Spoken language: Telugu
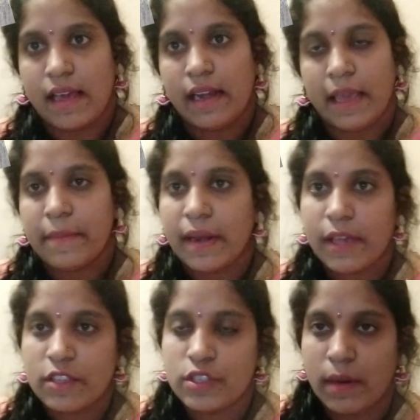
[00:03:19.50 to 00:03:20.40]
కదా నెయ్యి
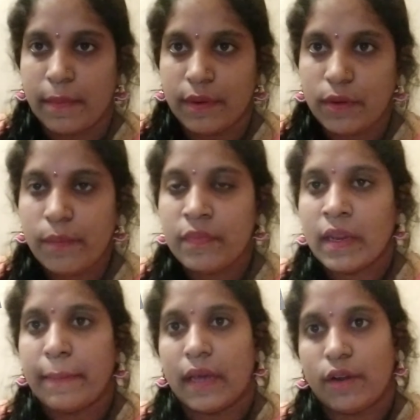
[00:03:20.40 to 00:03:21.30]
మరిగించినప్పుడు
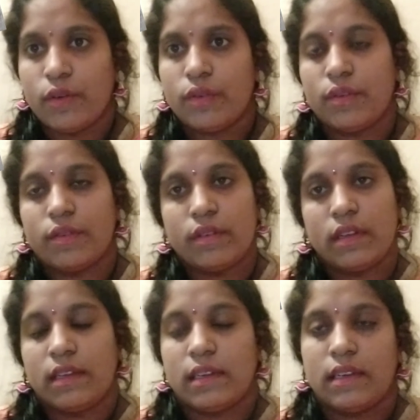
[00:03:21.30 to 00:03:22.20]
మనం
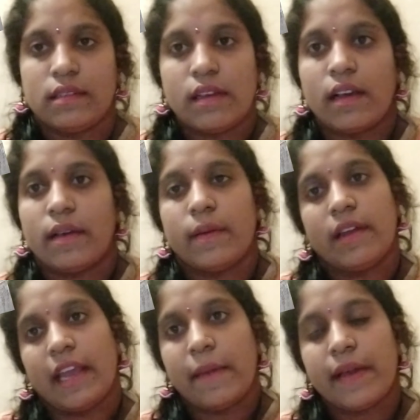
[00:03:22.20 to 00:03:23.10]

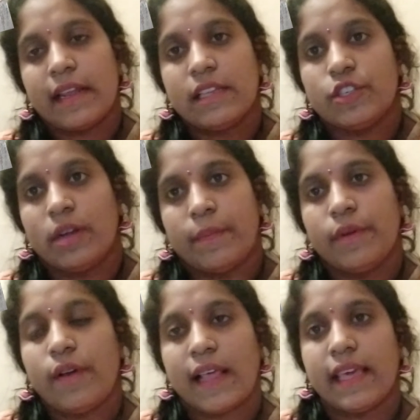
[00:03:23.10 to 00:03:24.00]
నెయ్యి
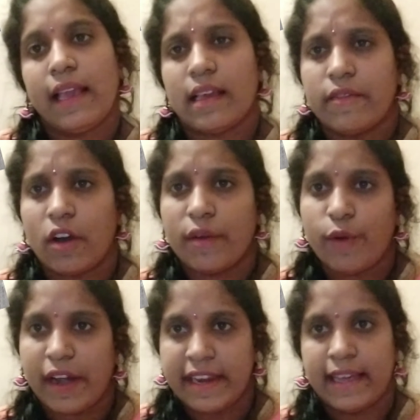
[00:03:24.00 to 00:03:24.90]
మరిగించినప్పుడు అది
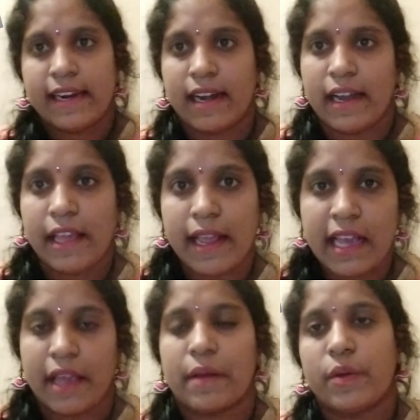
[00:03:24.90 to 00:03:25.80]
వన్ ఇయర్ కంటే
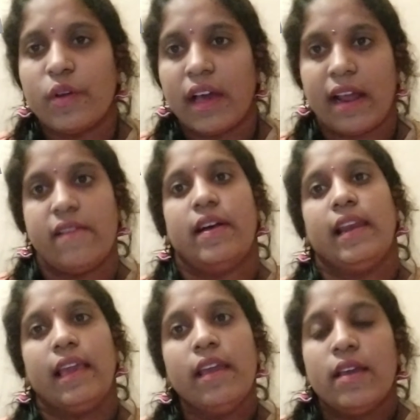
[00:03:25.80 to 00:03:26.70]
ఇంకా ఎక్కువగా
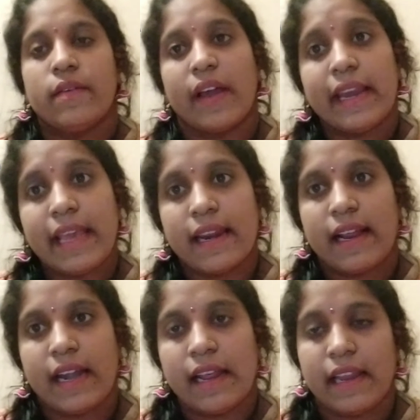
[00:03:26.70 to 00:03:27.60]
రావాలి వన్
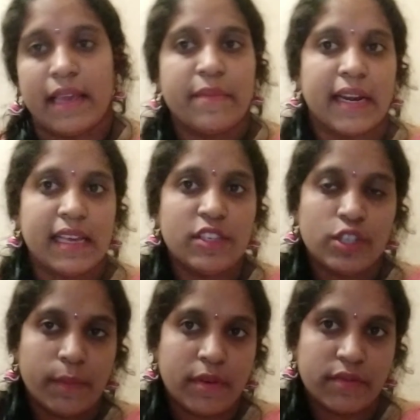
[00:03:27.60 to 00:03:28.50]
ఇయర్ కంటే నెయ్యి
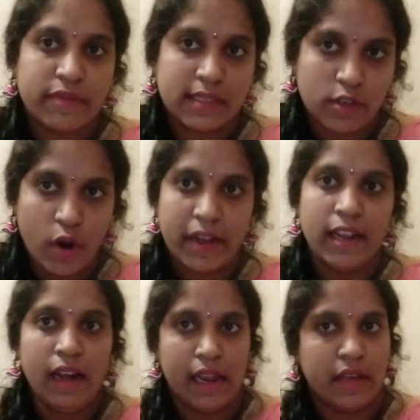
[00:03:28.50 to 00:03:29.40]
మరిగించినప్పుడు
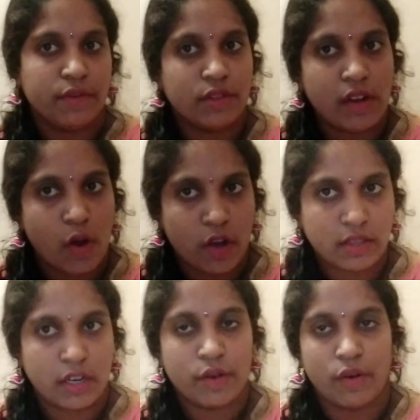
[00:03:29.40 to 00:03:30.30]
స్టార్టింగ్లో ఎలా ఉందో
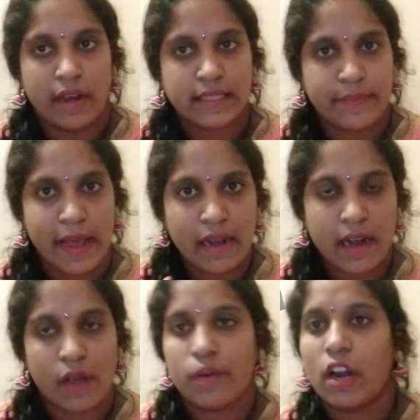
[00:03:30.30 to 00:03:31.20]
లాస్ట్లో కూడా స్మెల్
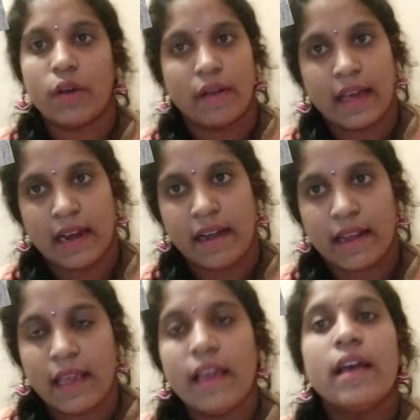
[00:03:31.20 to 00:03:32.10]
రాకుండా
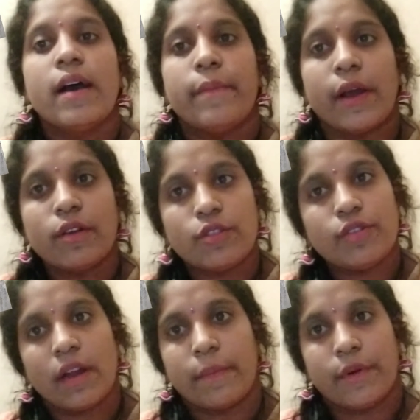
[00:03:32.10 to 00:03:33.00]
ఉండాలంటే
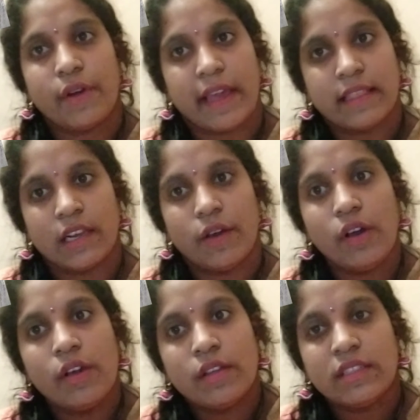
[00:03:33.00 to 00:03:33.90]
మరుగుతున్నప్పుడు నేతిలో
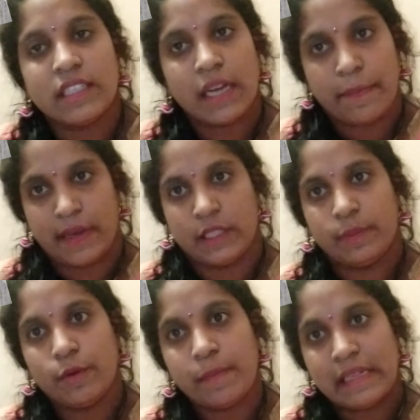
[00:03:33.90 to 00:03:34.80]
చిన్న
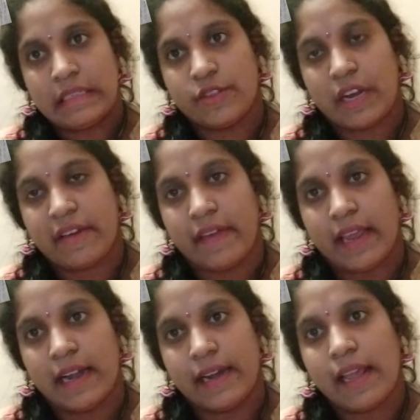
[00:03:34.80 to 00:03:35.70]
పసుపు పంచదార
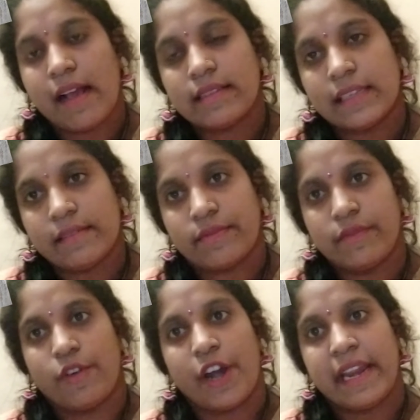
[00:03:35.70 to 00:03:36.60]
వేయండి అసలు
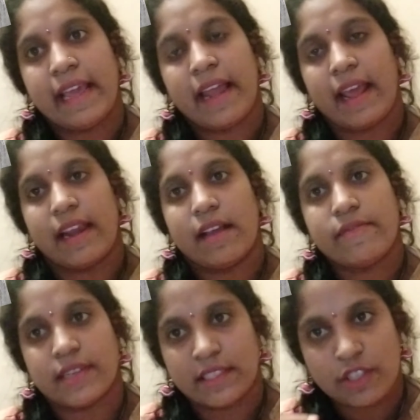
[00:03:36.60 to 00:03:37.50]
వన్ ఇయర్ అయినా
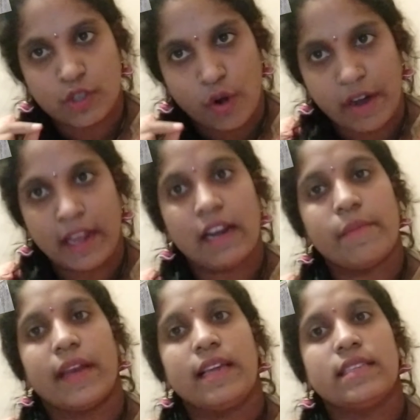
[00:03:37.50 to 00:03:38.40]
ఫస్ట్
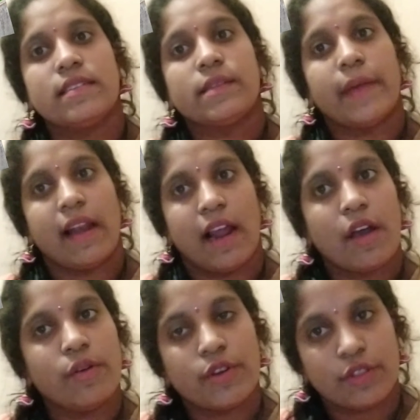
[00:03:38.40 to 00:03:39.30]
స్టార్టింగ్లో మరిగించిన స్మెల్
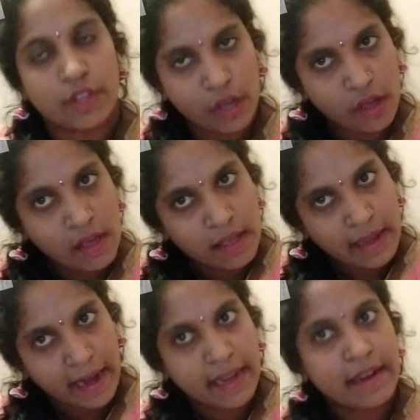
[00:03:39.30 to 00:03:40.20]
ఎలా ఉంటుందో
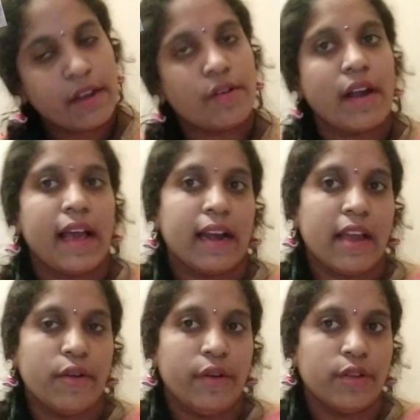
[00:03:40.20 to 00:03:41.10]
ఎండింగ్లో కూడా
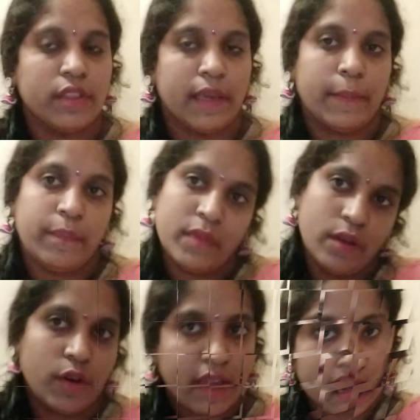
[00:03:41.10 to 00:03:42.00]
అలాగే ఉంటుంది
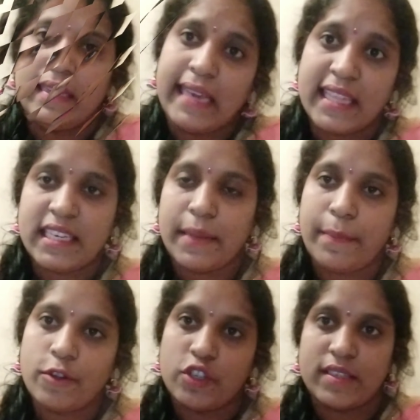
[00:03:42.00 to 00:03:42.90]
ఓకేనా ఏ
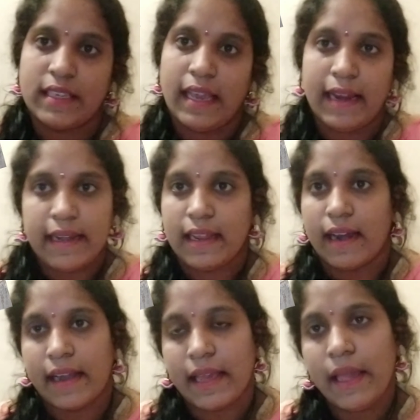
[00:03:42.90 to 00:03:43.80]
టిప్ వచ్చేసి ఏంటి
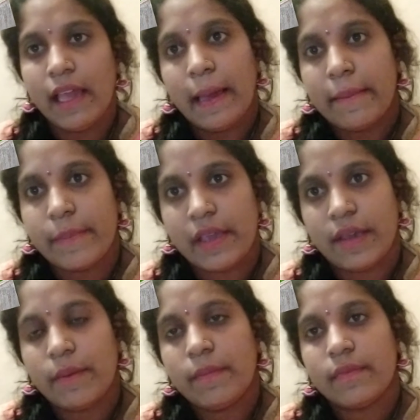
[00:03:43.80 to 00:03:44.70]
అంటే
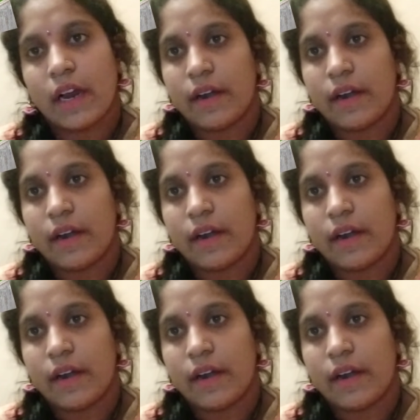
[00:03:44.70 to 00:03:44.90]
బియ్యం